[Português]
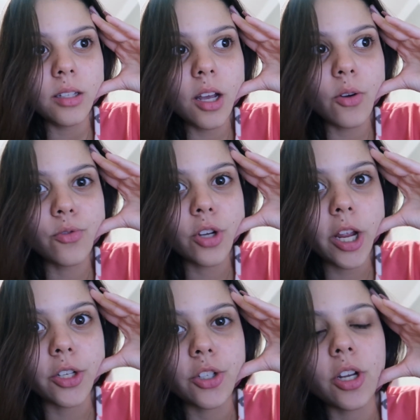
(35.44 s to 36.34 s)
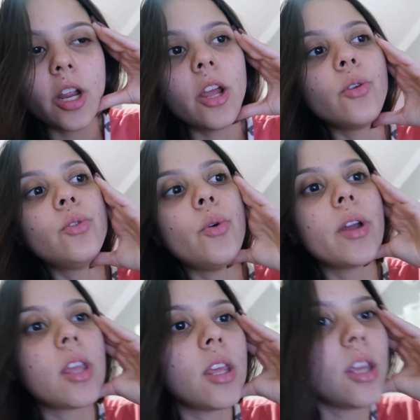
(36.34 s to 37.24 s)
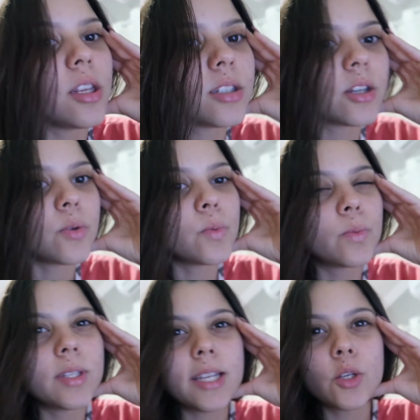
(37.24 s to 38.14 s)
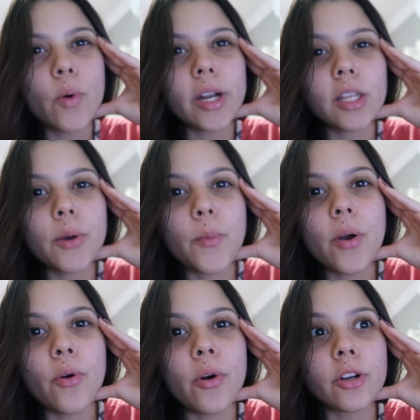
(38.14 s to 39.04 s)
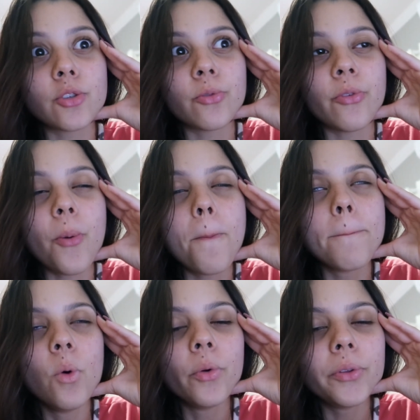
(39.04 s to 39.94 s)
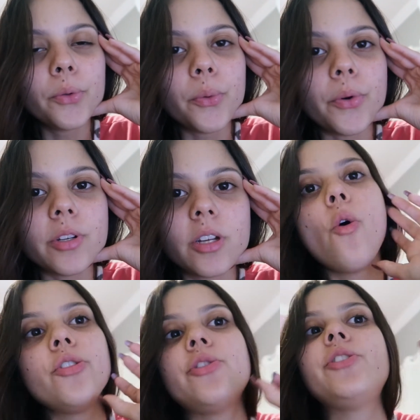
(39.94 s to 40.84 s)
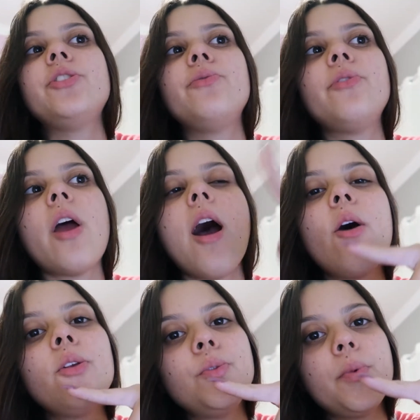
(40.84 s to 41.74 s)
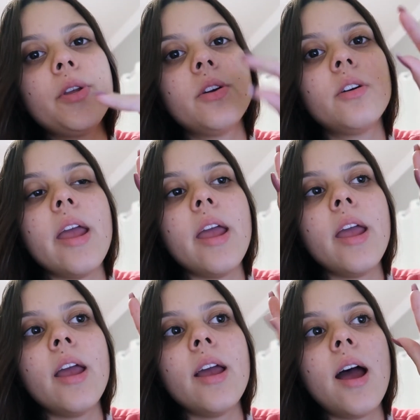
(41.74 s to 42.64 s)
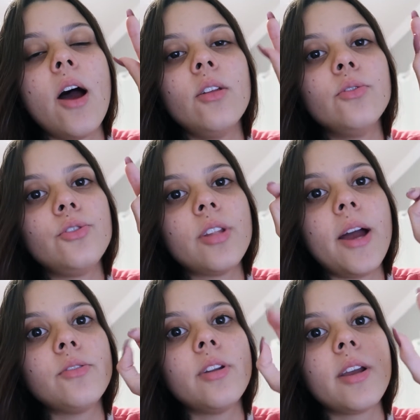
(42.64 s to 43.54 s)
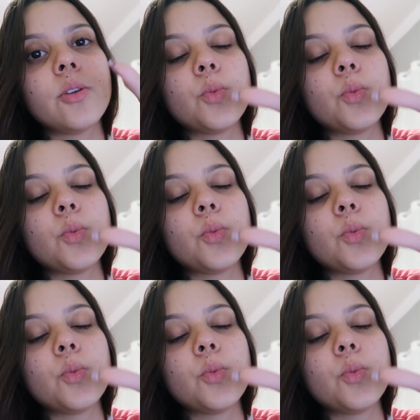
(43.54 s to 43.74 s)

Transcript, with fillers: Então, gente, eu tô aqui, são 6h41 agora, choveu muito hoje. Hoje eu tive aula de manhã, é, aula do estágio, né, que é a